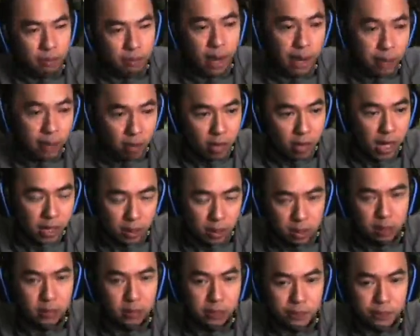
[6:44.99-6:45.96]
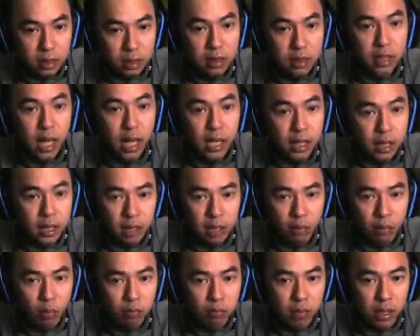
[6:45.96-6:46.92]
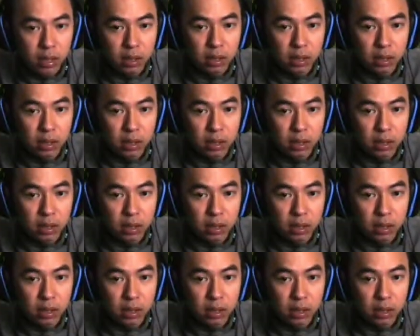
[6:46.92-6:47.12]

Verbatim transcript: Bay mau ngay. Kháng cự là bụng